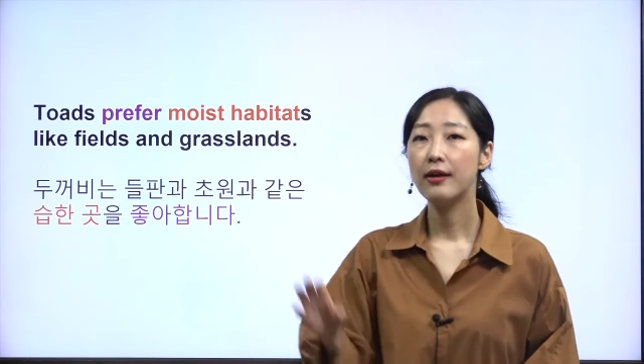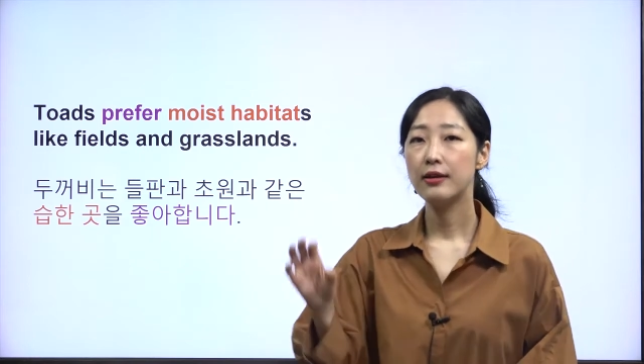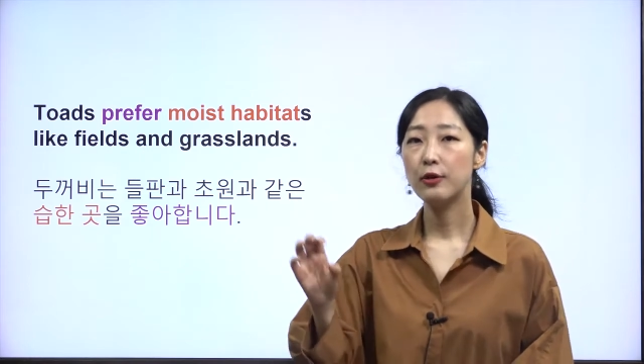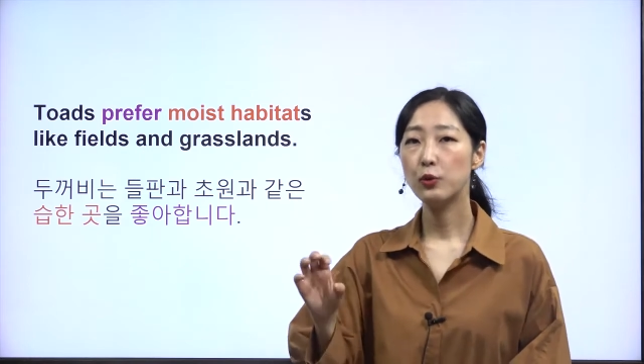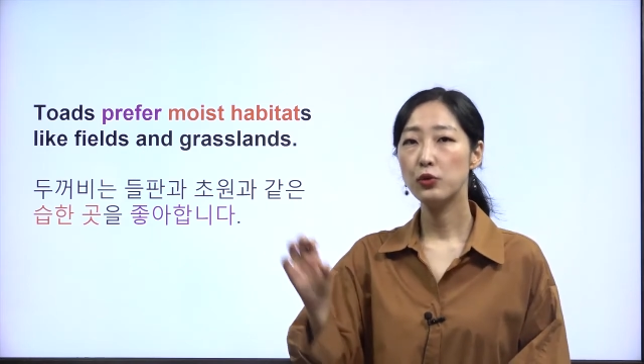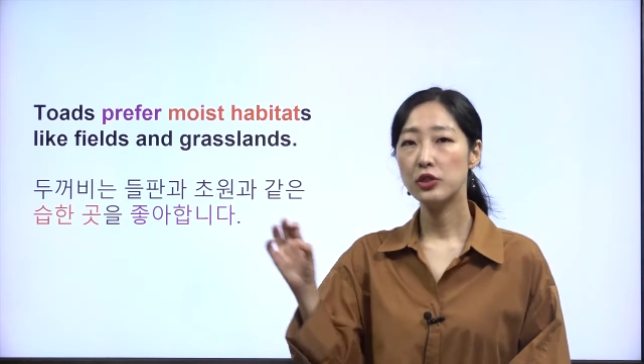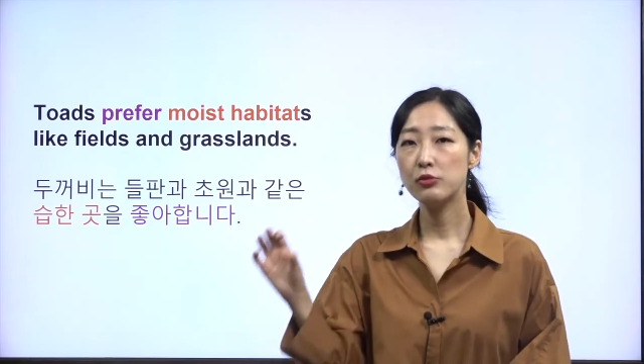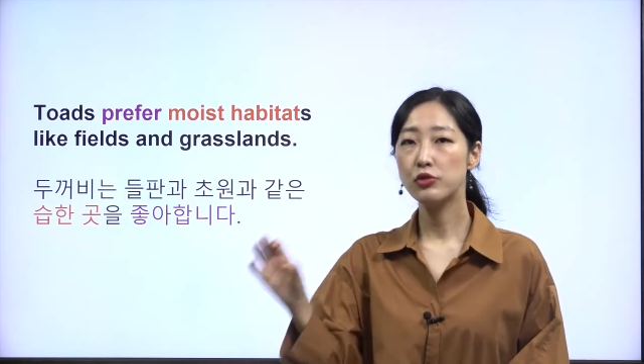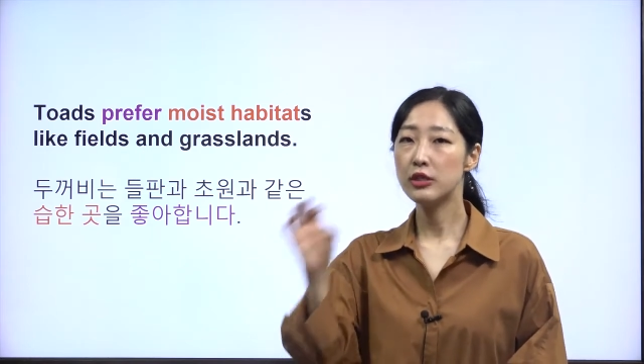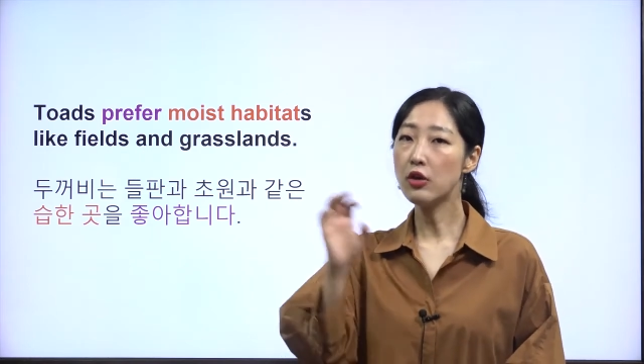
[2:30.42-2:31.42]
이런
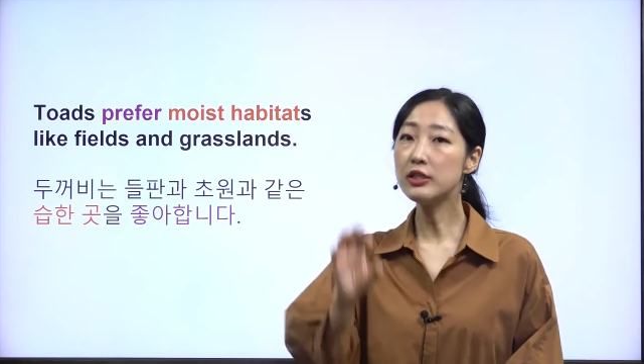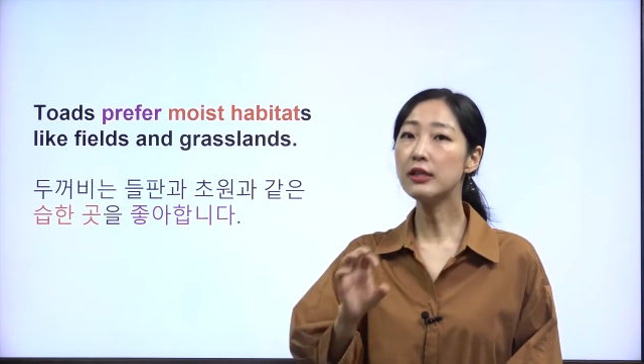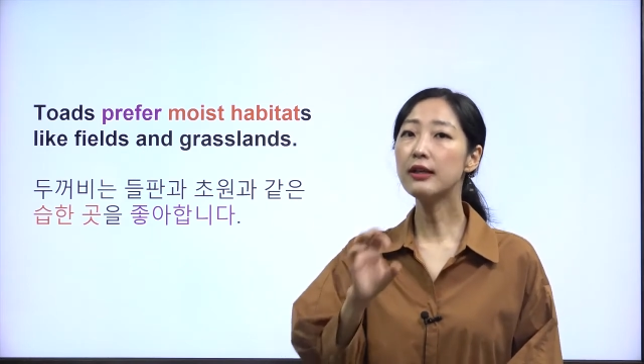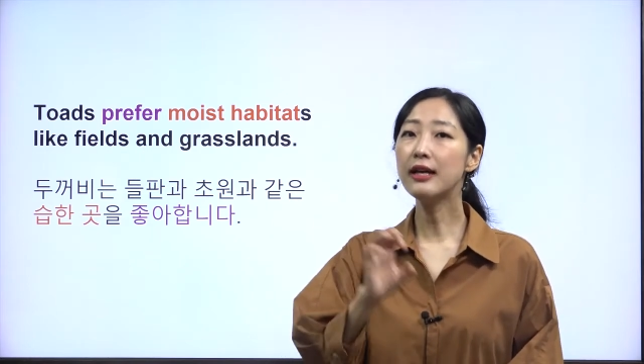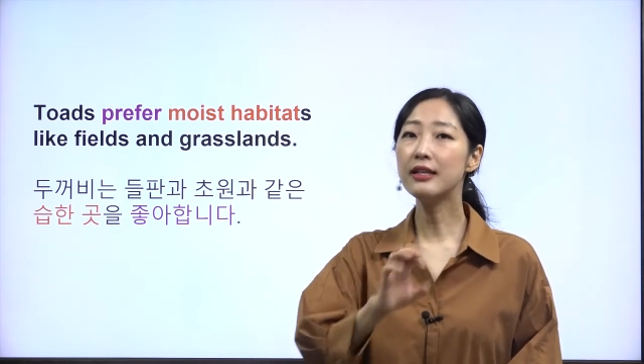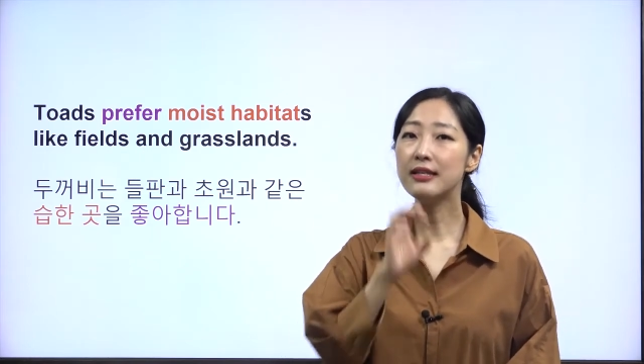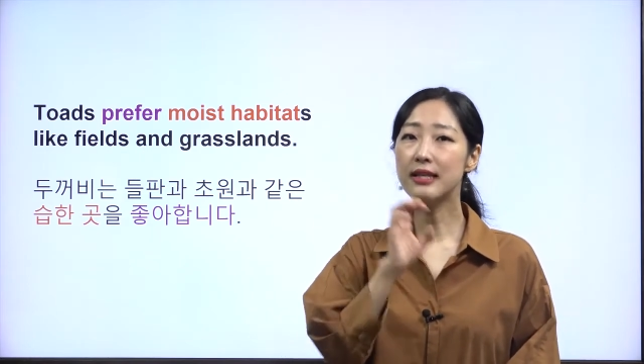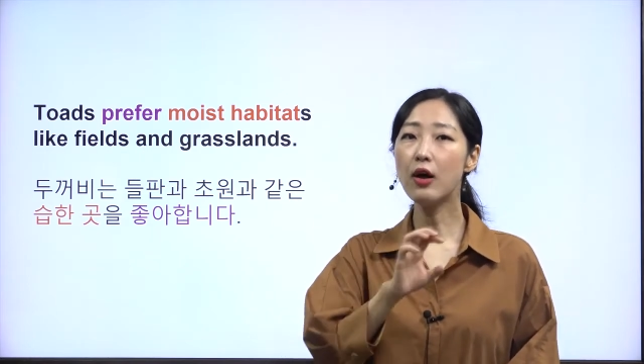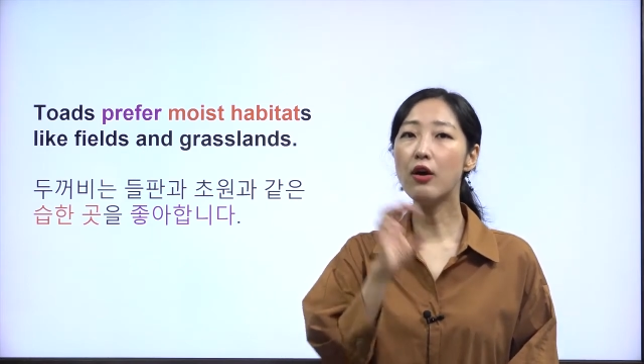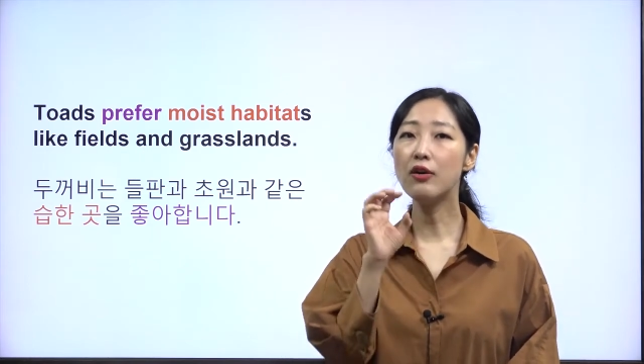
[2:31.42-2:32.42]
동식물이 서식하는
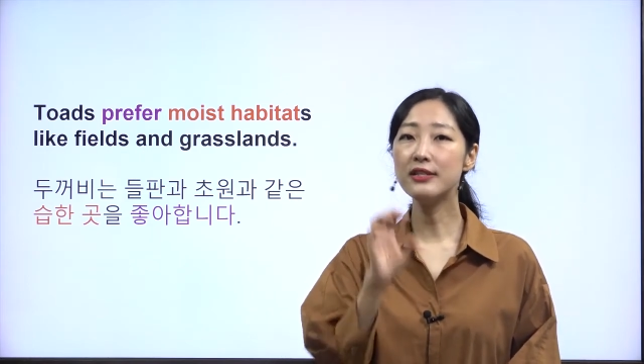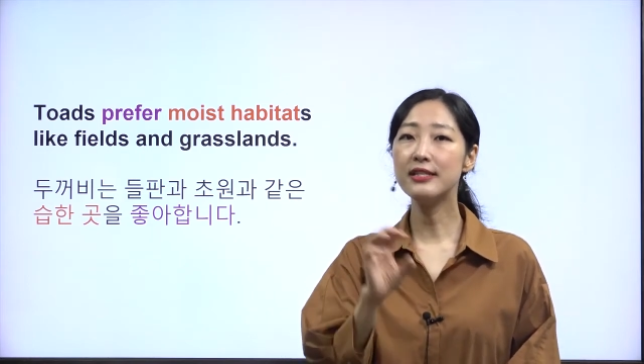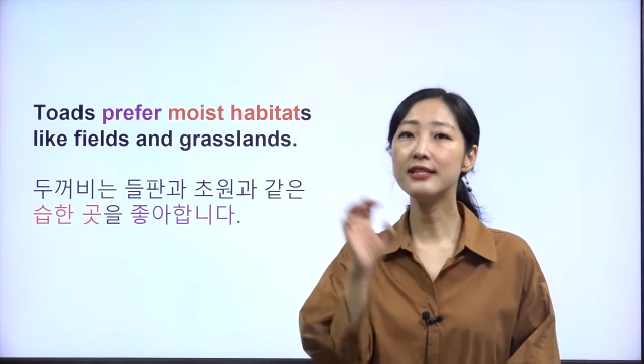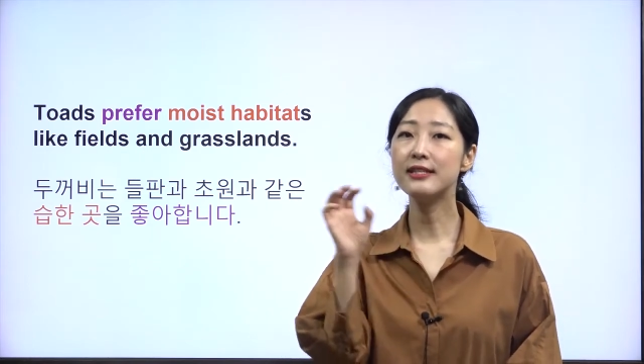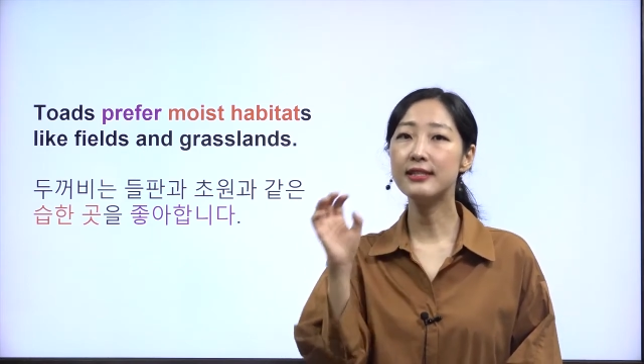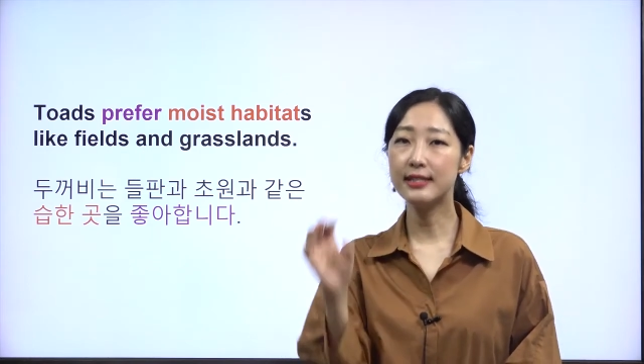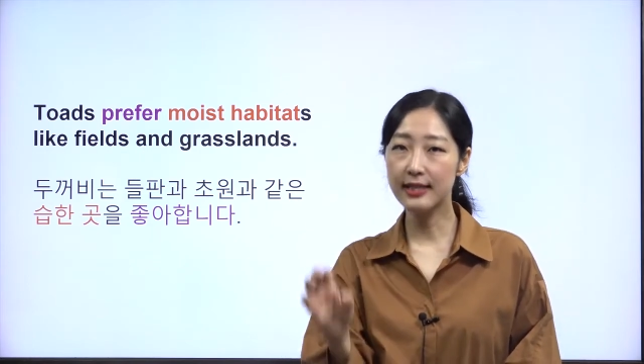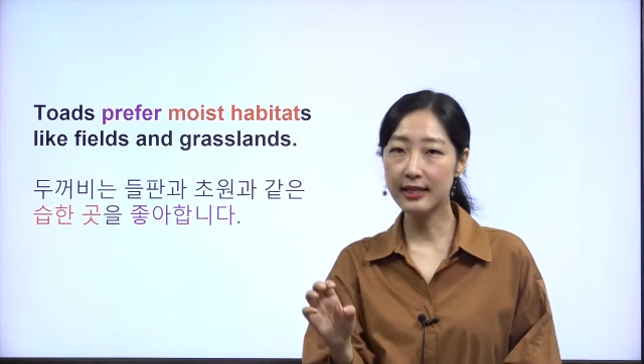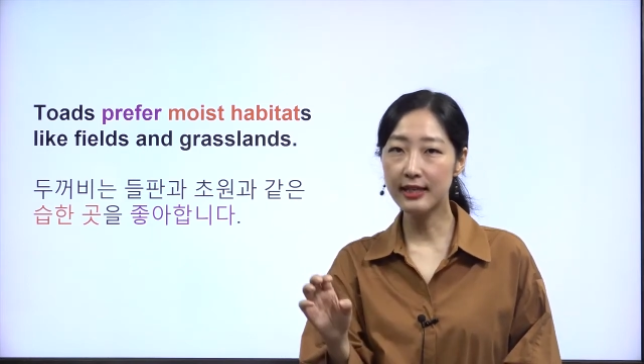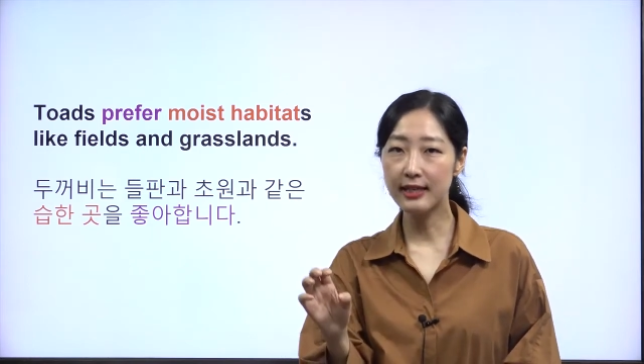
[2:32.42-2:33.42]

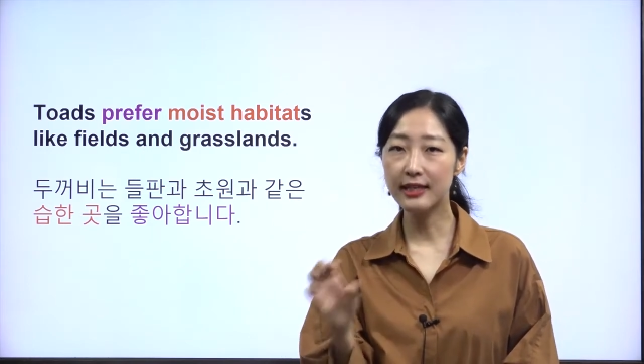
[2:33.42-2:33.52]
서식지